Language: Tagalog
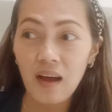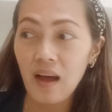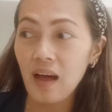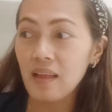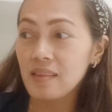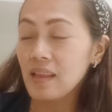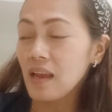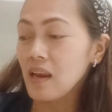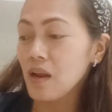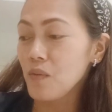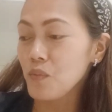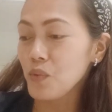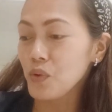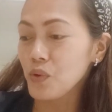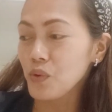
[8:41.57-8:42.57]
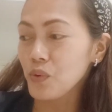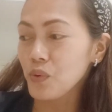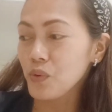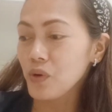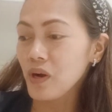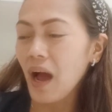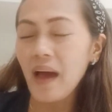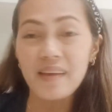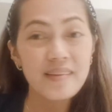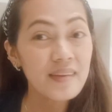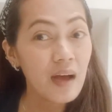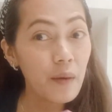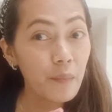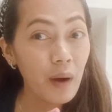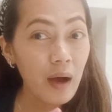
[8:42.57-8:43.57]
At alam mo yung kahit
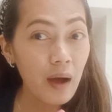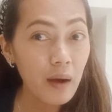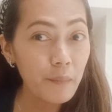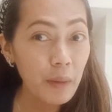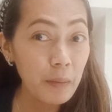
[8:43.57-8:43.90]
nga mga